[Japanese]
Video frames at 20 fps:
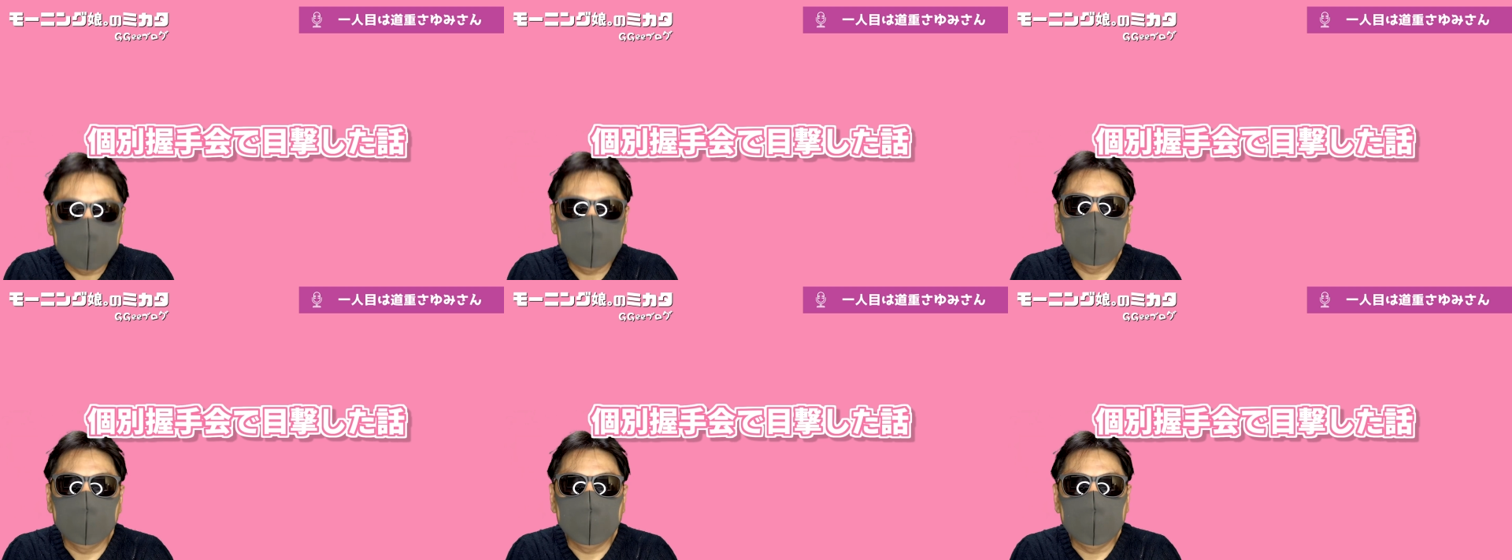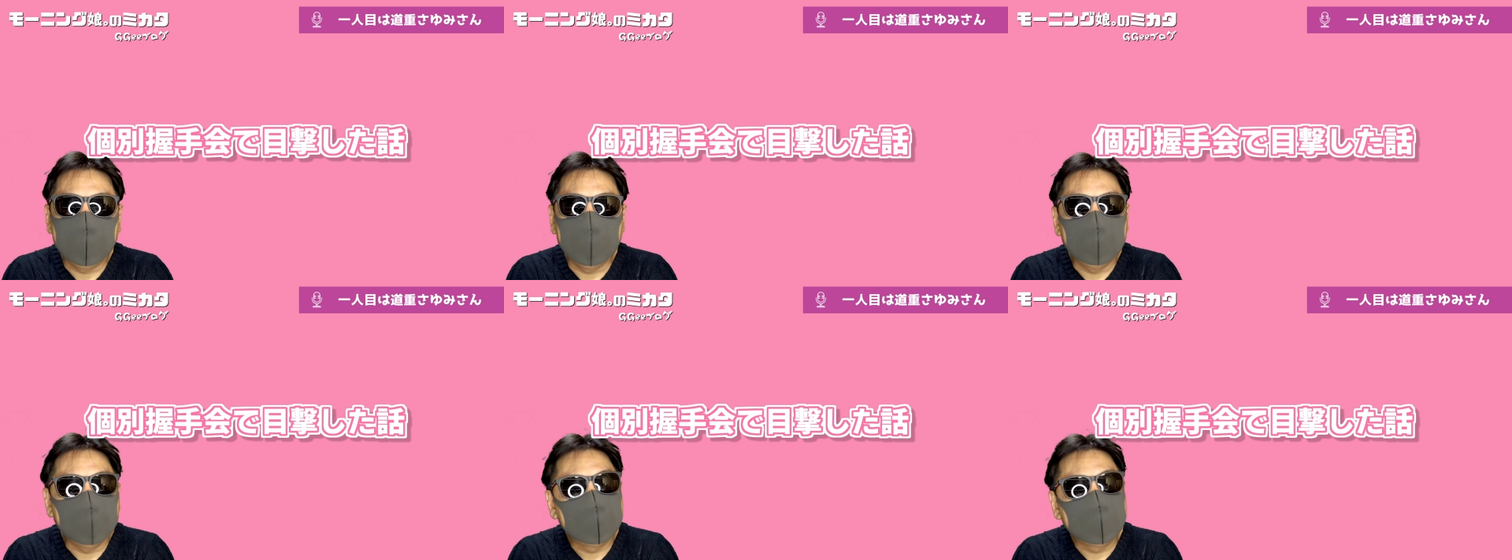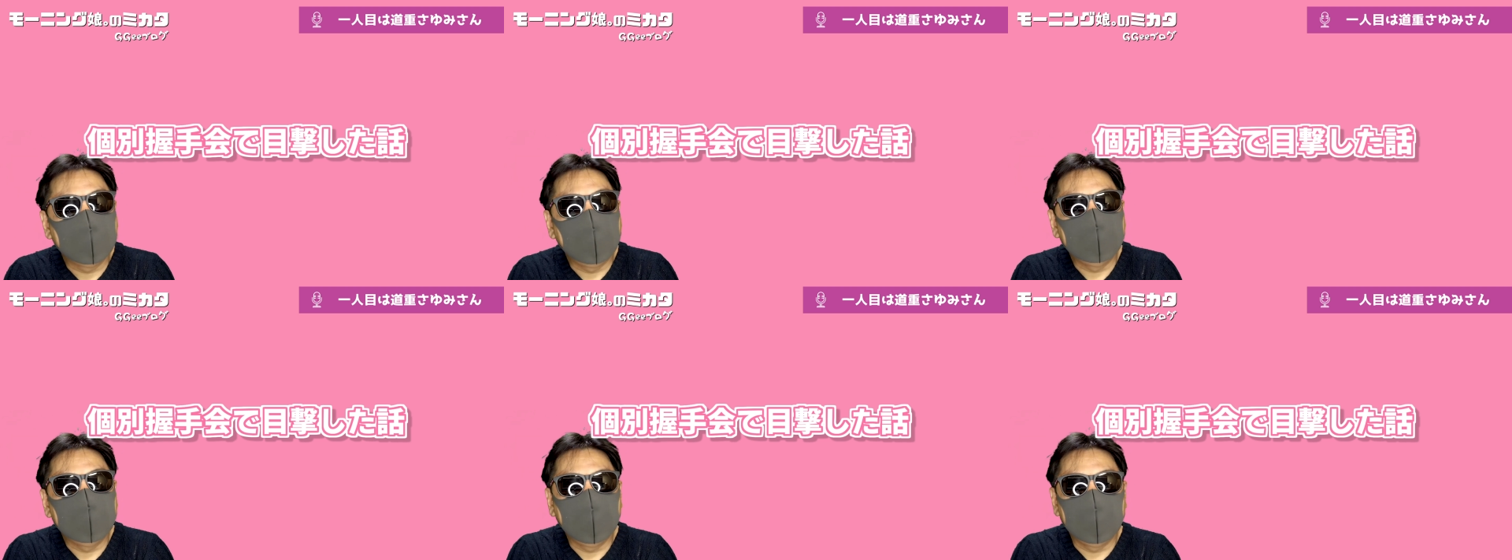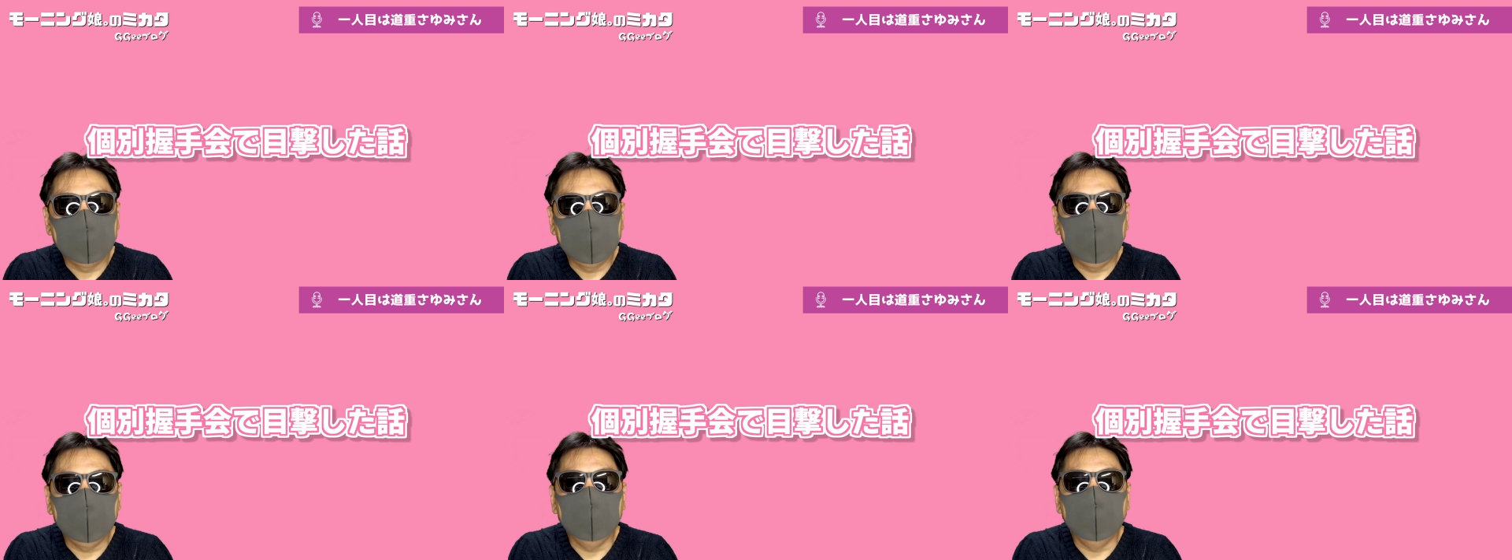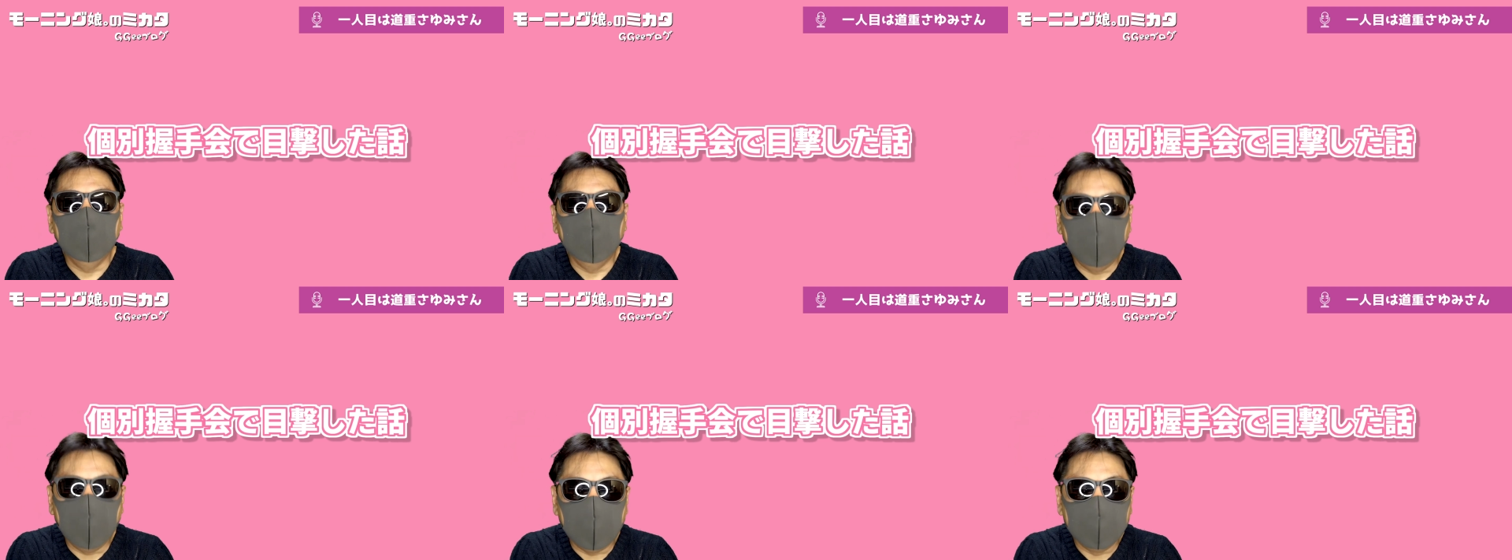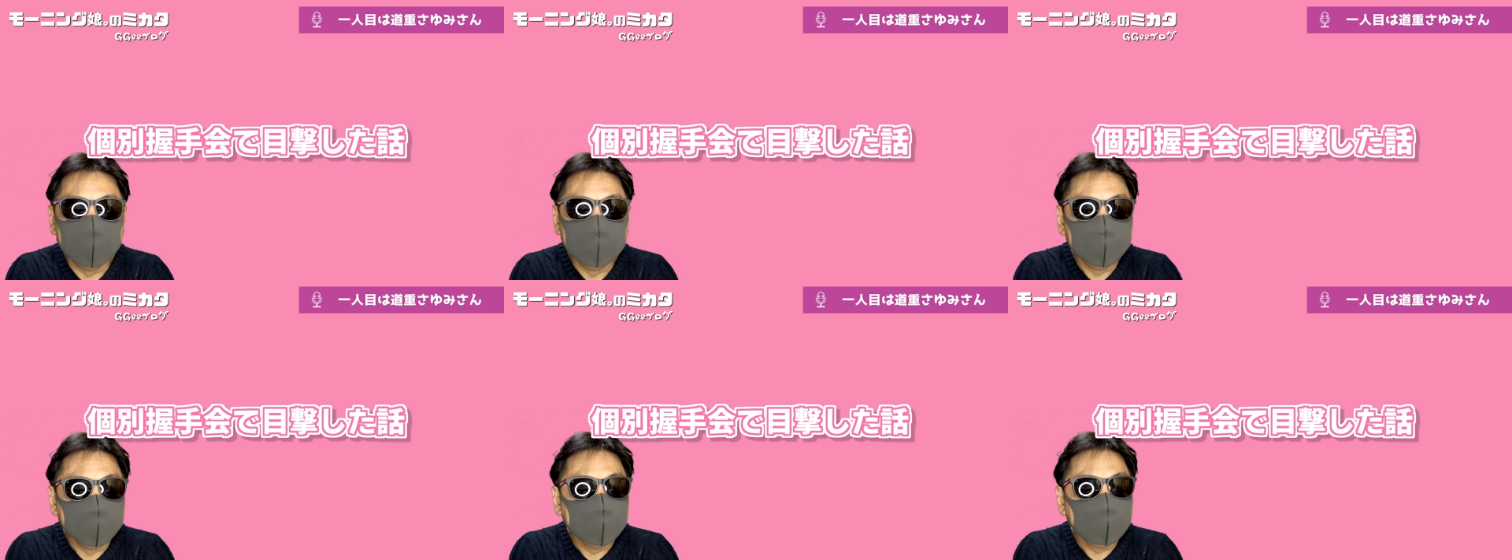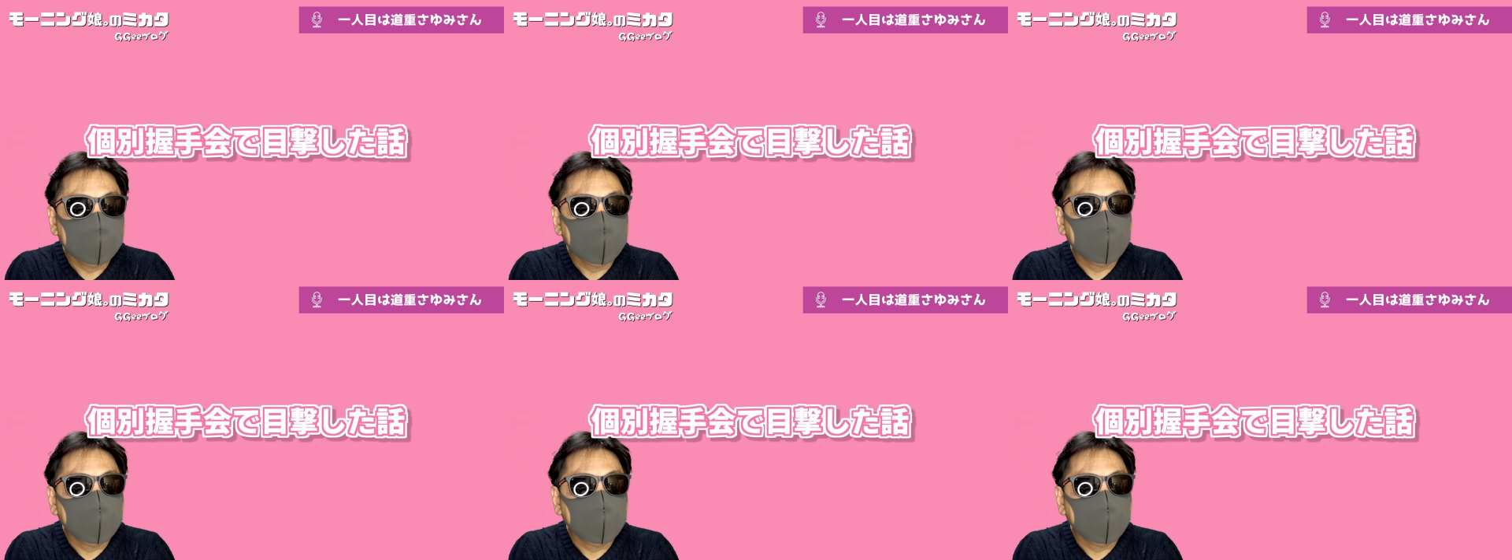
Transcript: 握手してる姿っていうのは。